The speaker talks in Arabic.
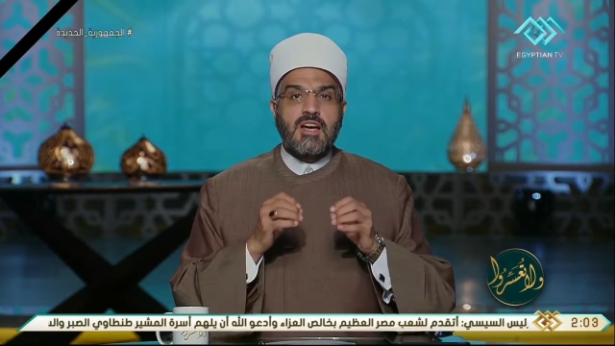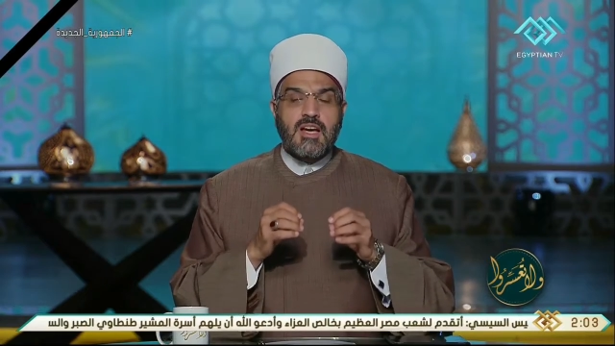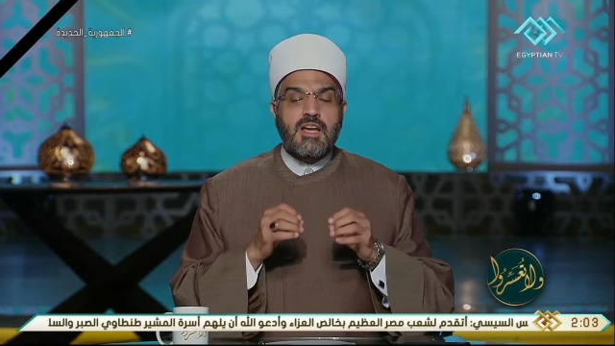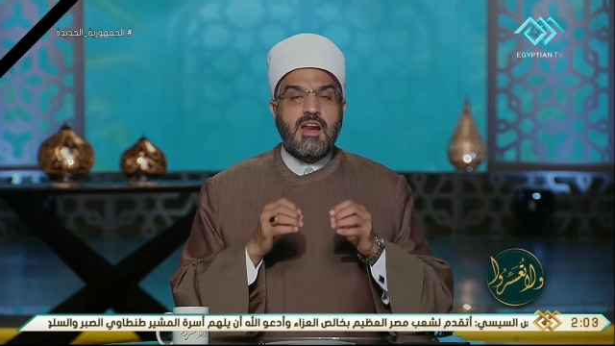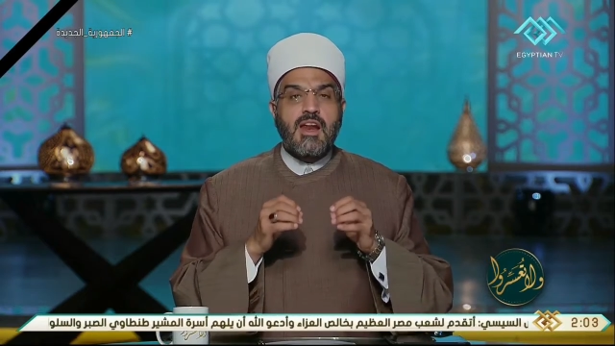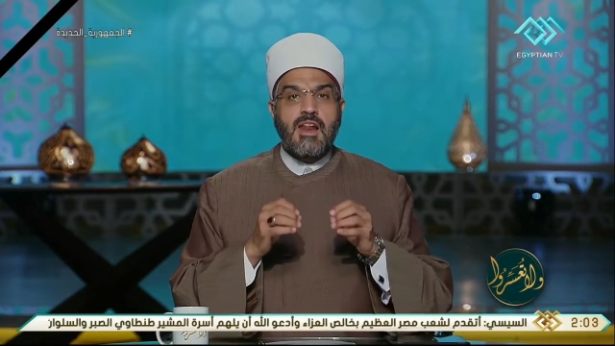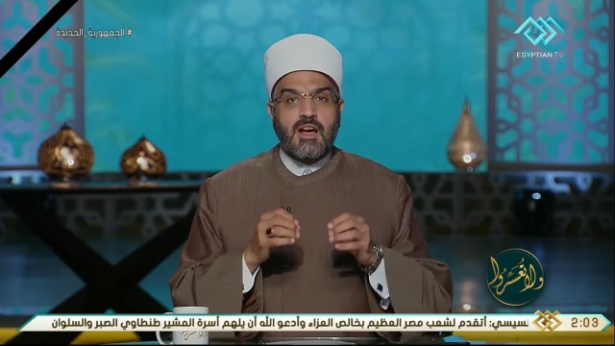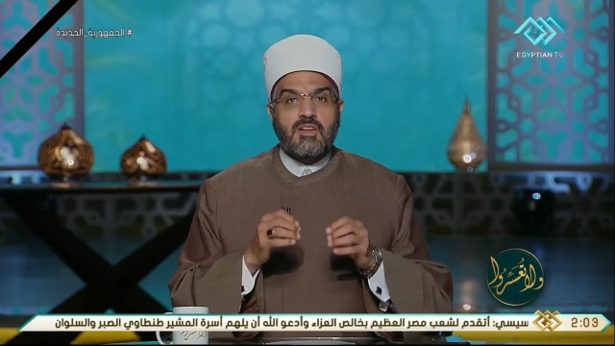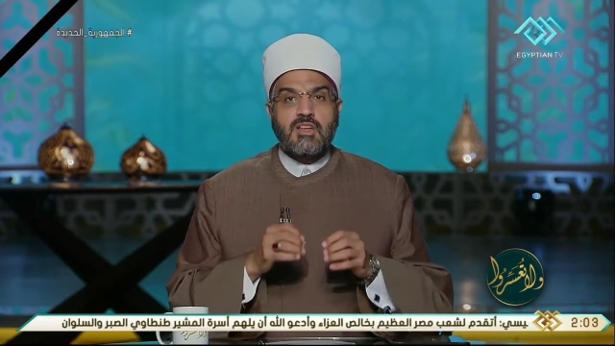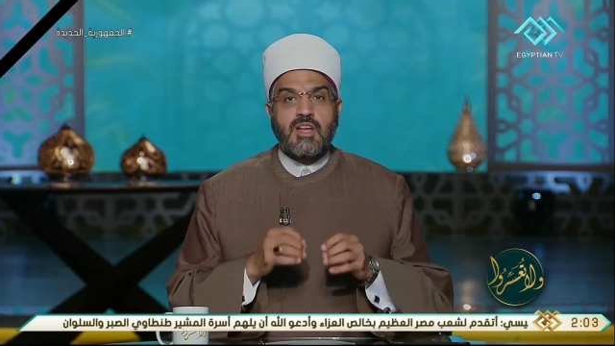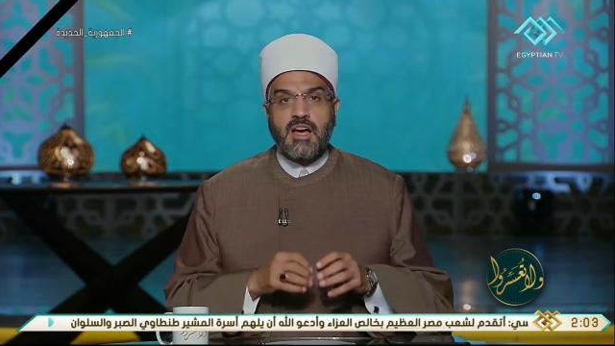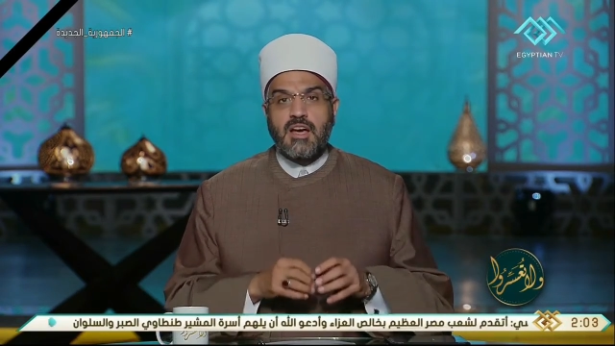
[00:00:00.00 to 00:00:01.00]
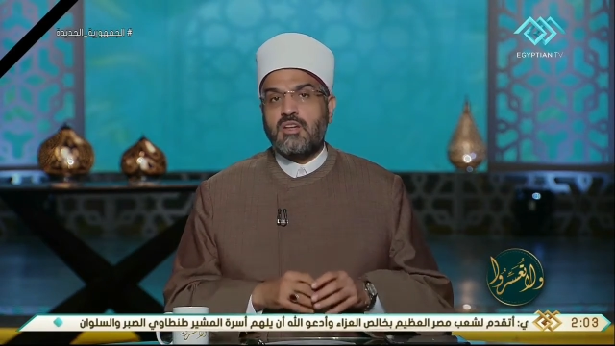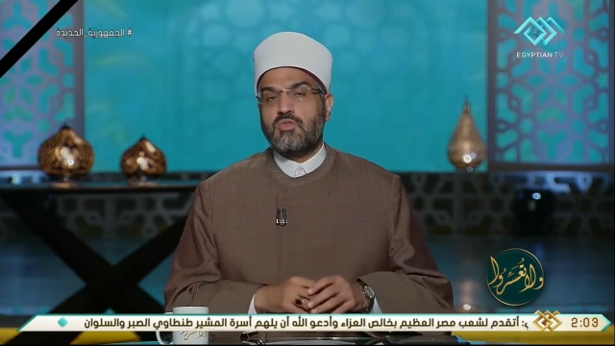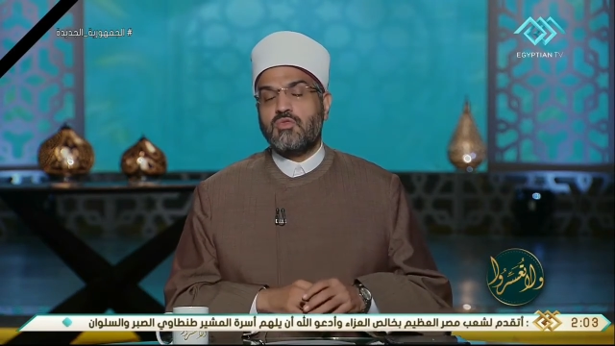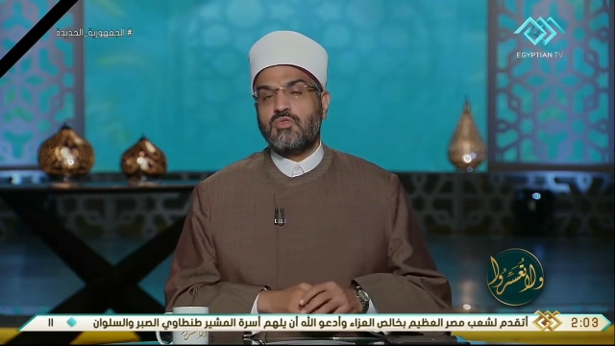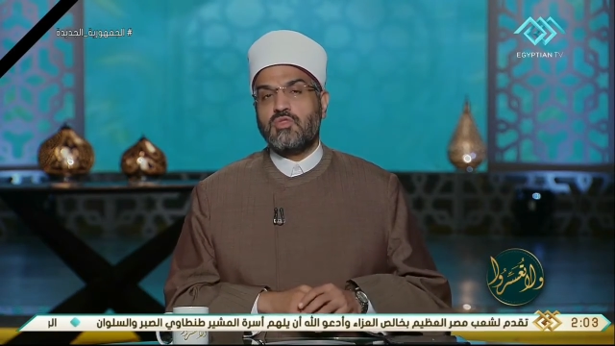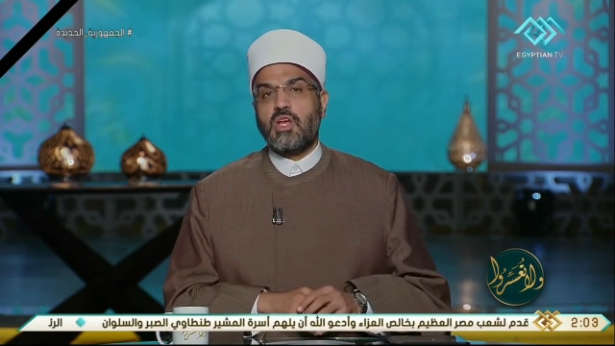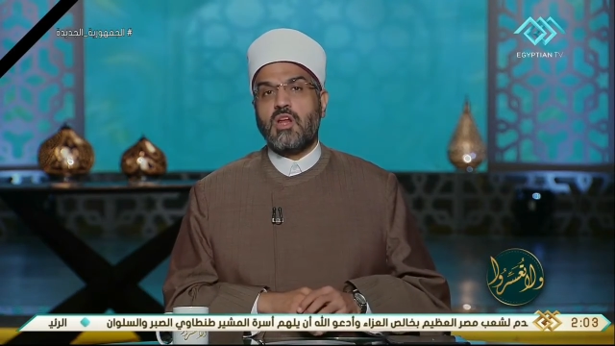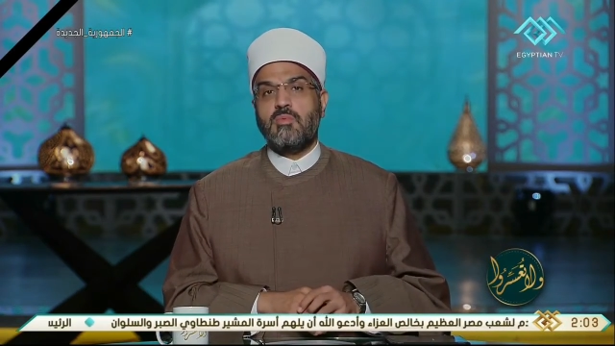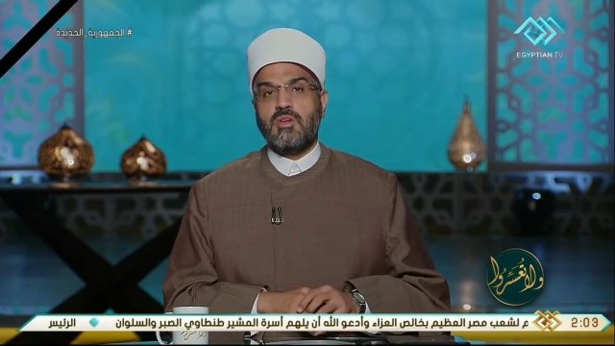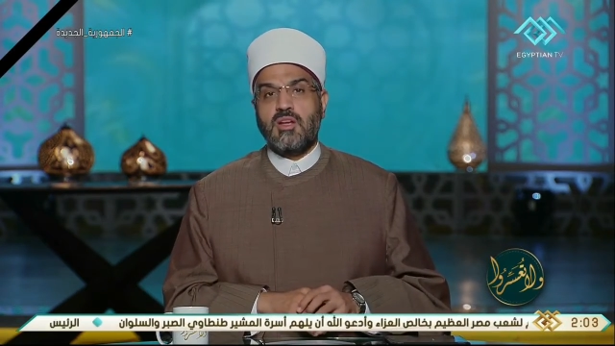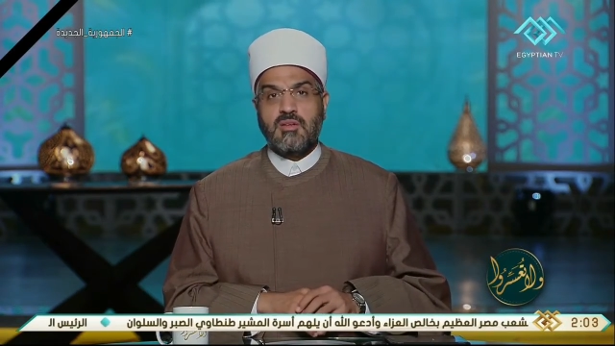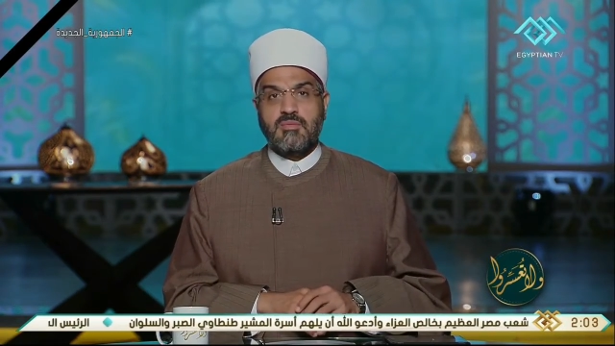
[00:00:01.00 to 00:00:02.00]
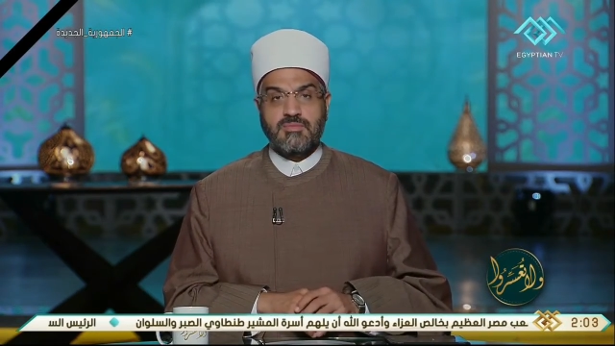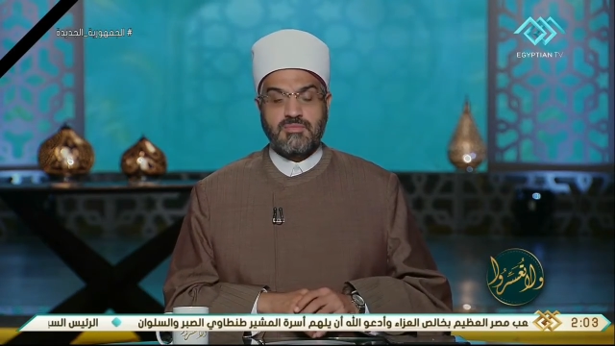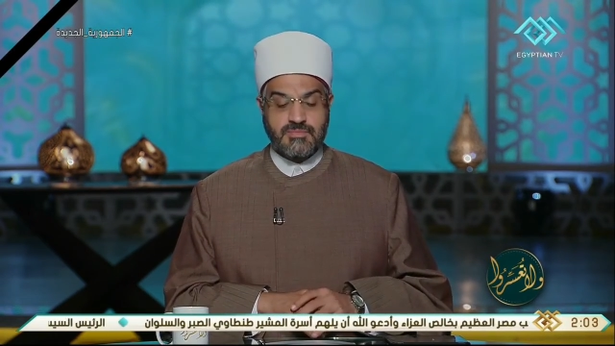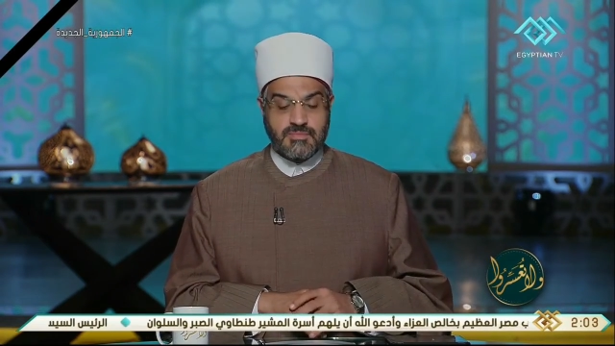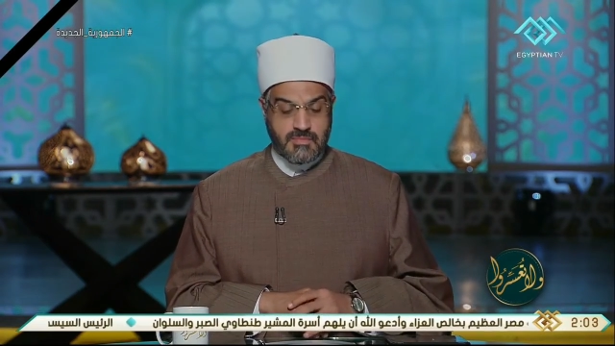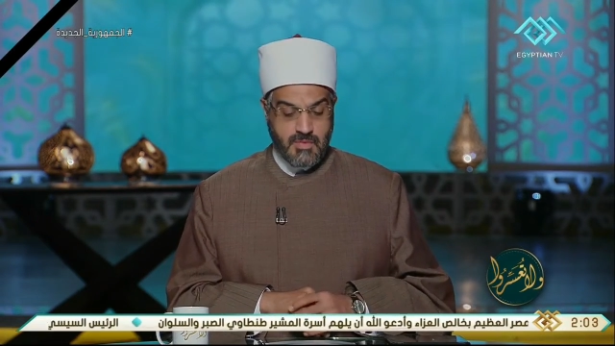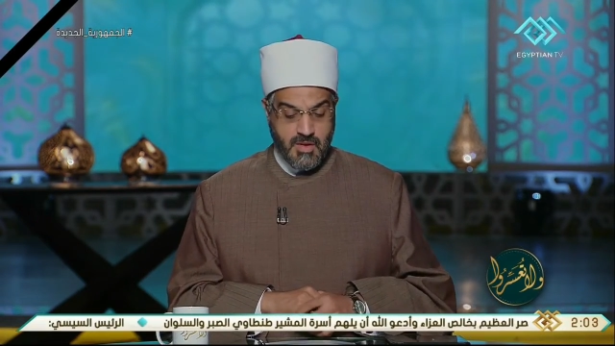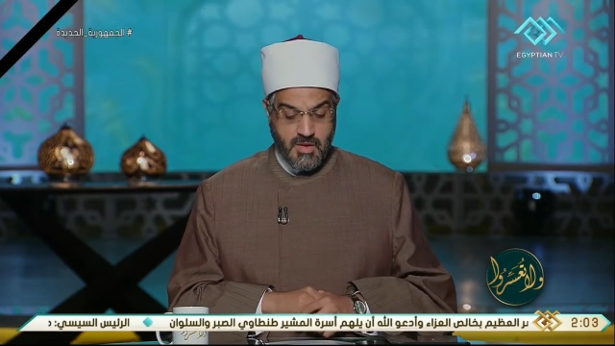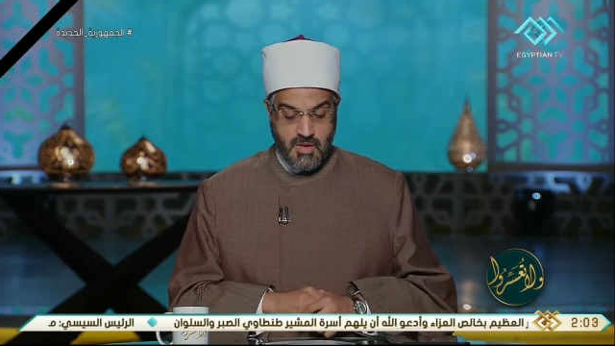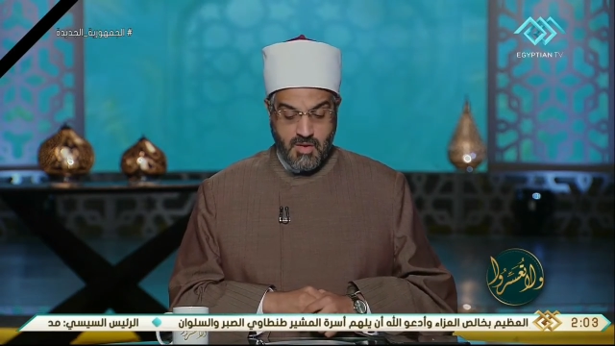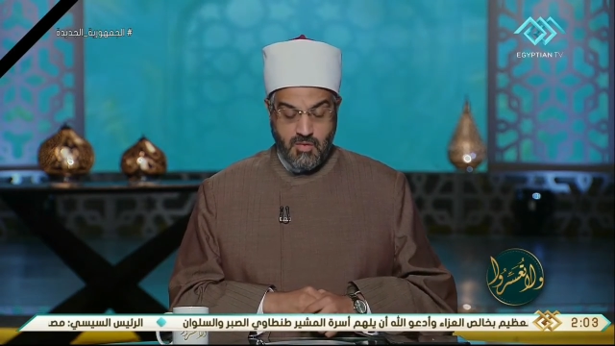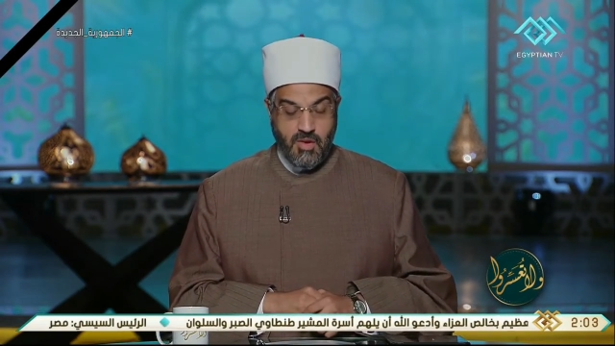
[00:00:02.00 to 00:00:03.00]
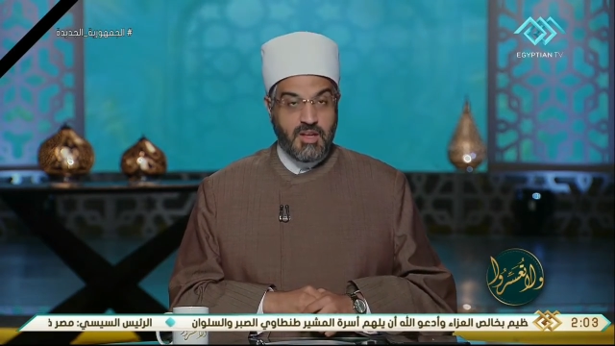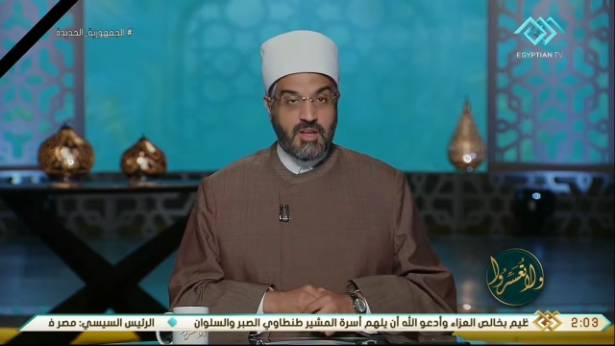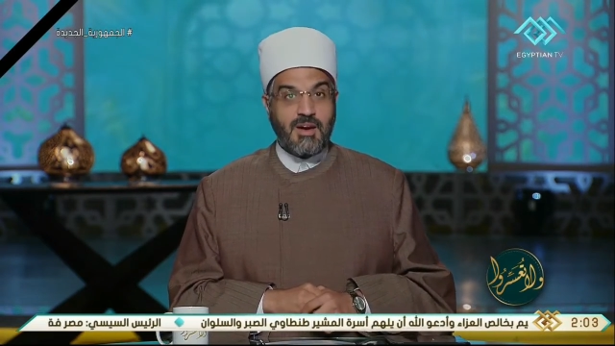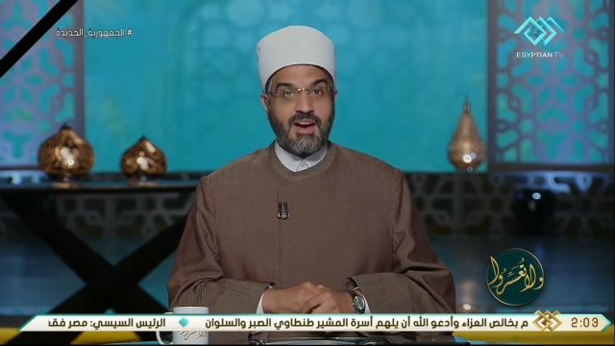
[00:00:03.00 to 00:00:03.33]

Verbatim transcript: غير اللي قضى حياته في طلب العلم واحنا